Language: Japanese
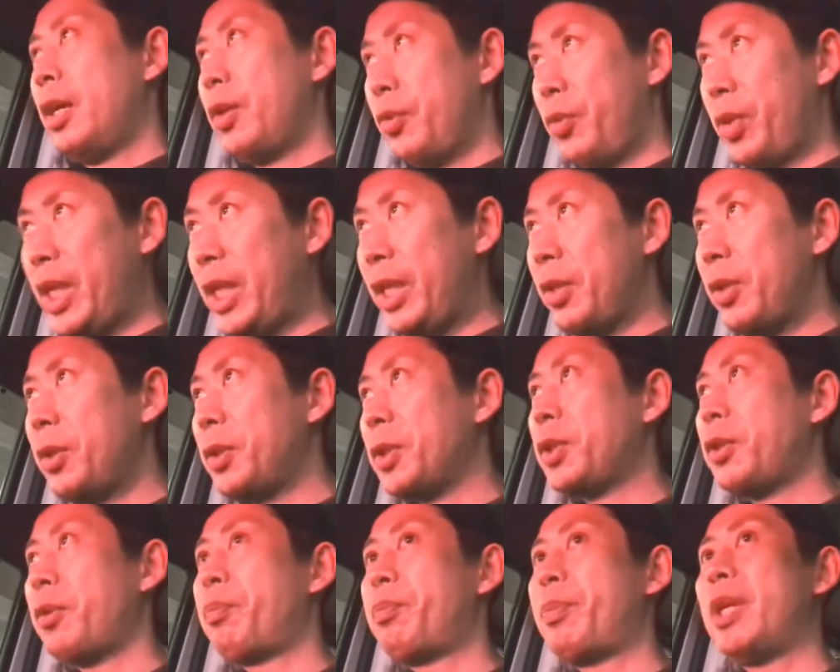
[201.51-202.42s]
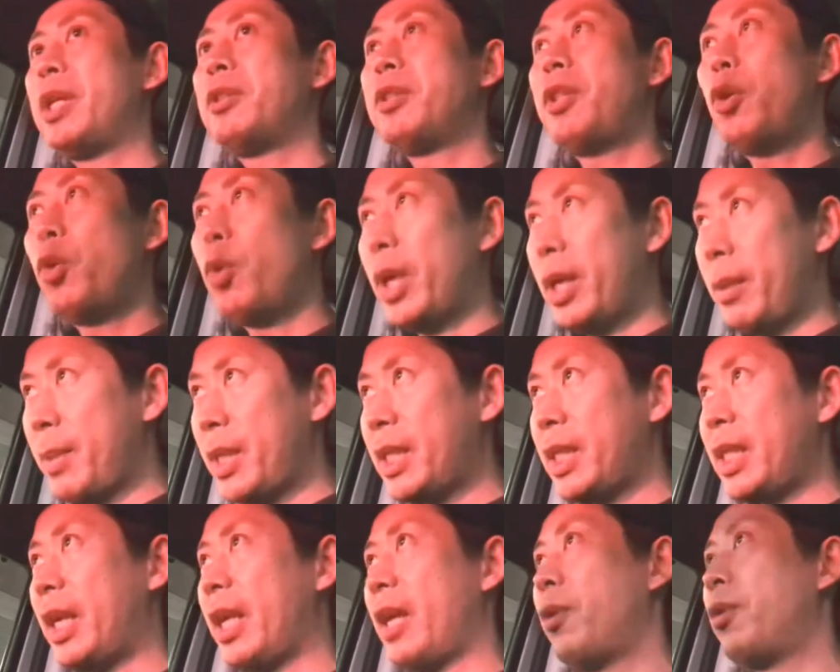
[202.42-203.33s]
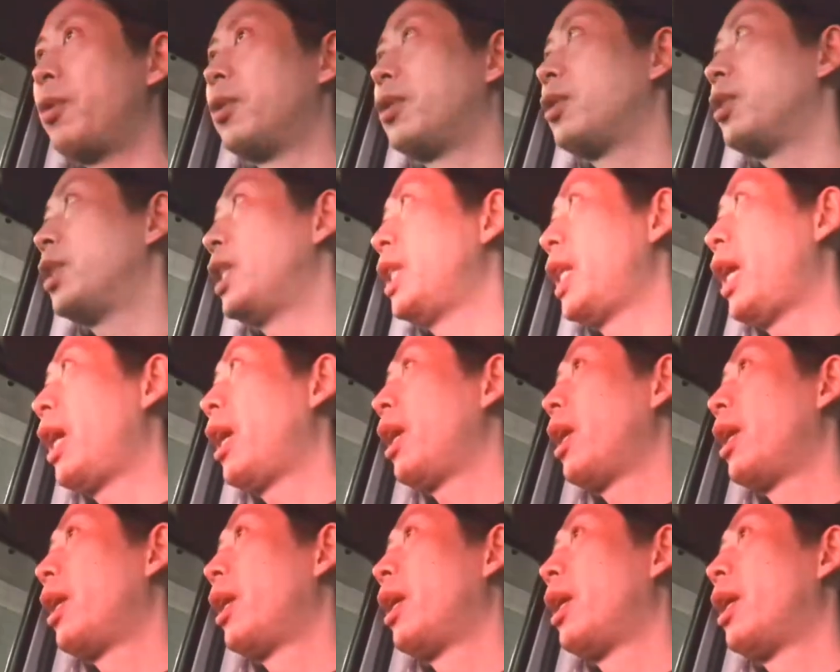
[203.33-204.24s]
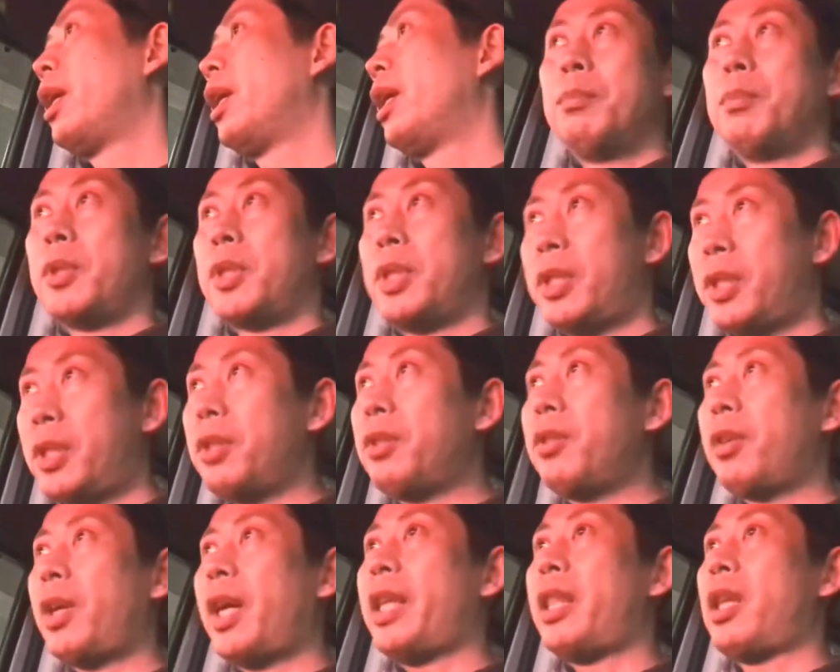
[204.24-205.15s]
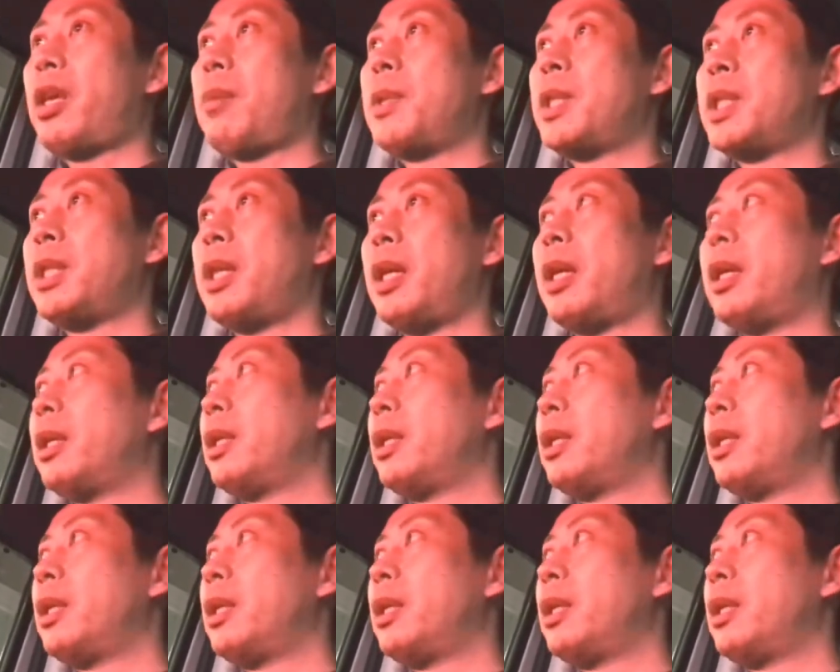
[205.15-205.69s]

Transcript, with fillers: ウィンドウショッピングで終わりましたね本当にねもうスッと帰ってきました